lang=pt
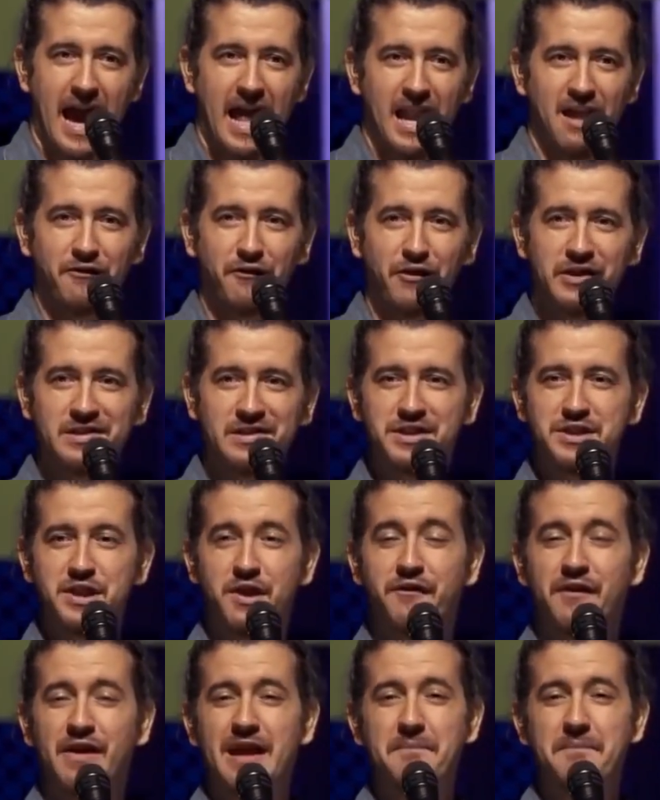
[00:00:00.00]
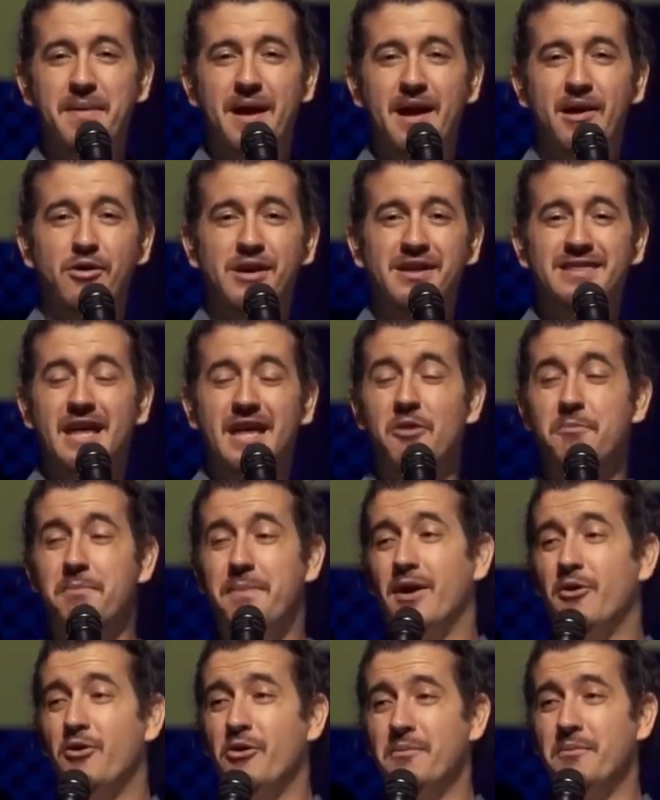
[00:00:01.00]
Ela foi assistir, eu falei, pagou inteiro
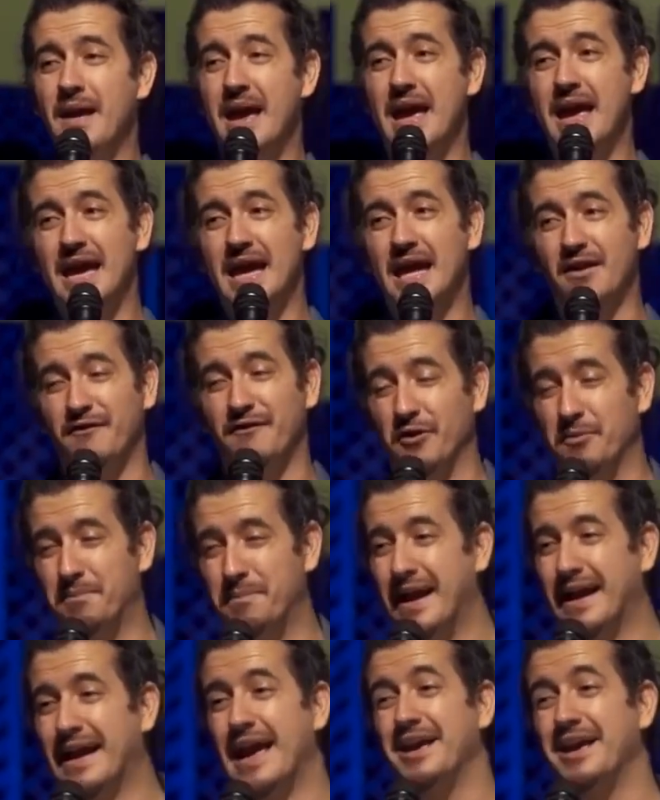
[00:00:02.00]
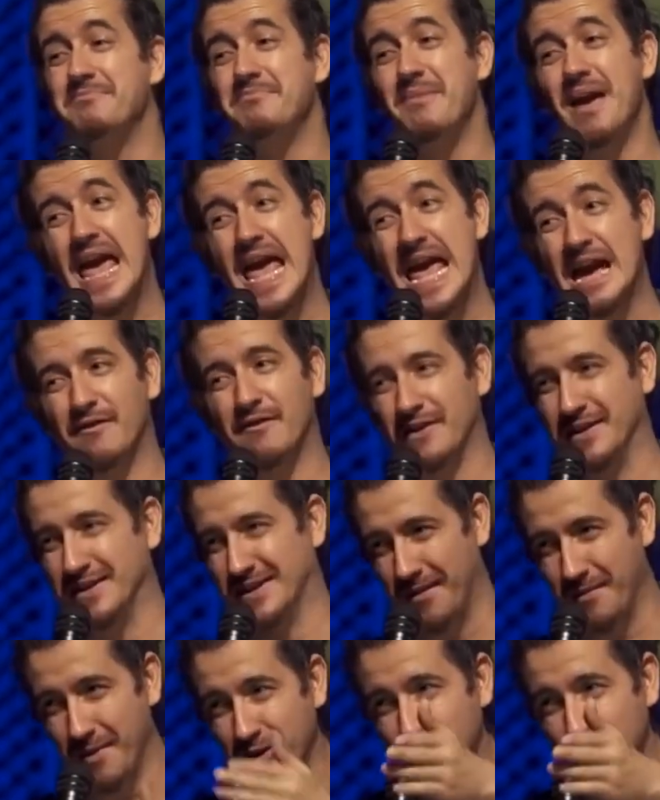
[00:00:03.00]
ou pagou meia? Ela falou, paguei meia. Eu
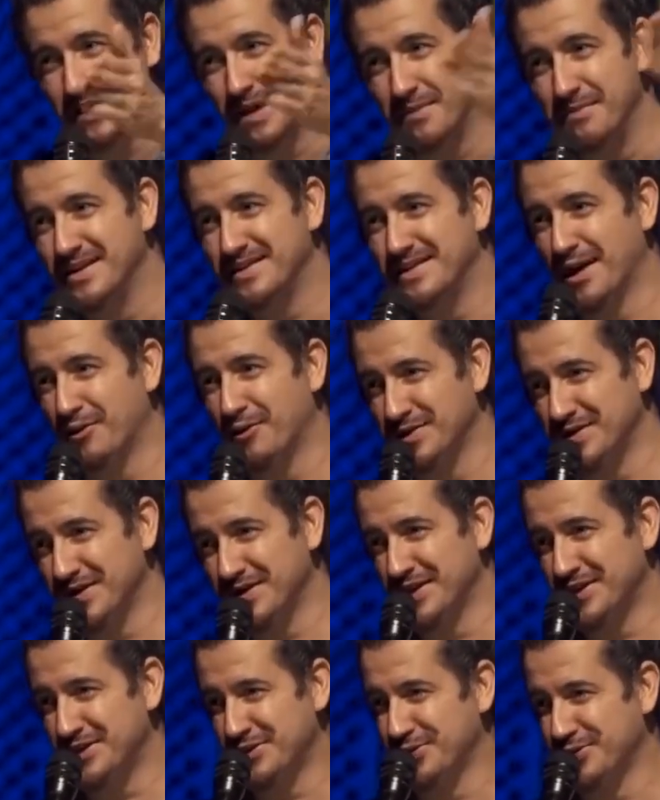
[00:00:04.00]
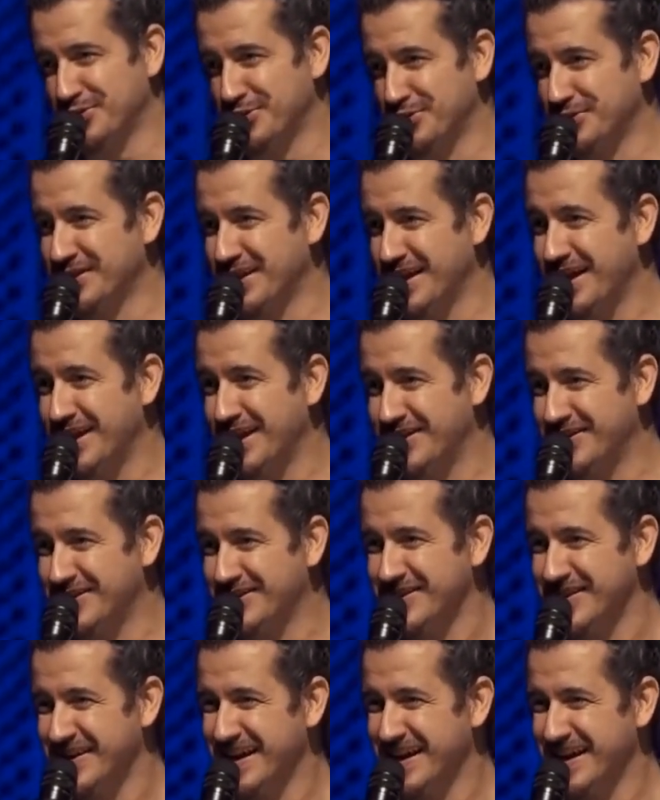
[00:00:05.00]
falei, também não sabia se você conseguia assistir o show inteiro.